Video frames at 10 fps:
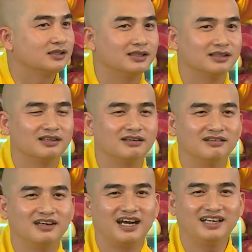thì
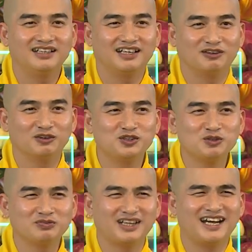thời đại này của
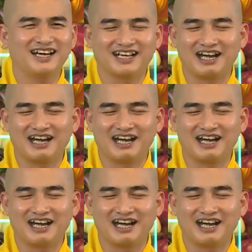chúng ta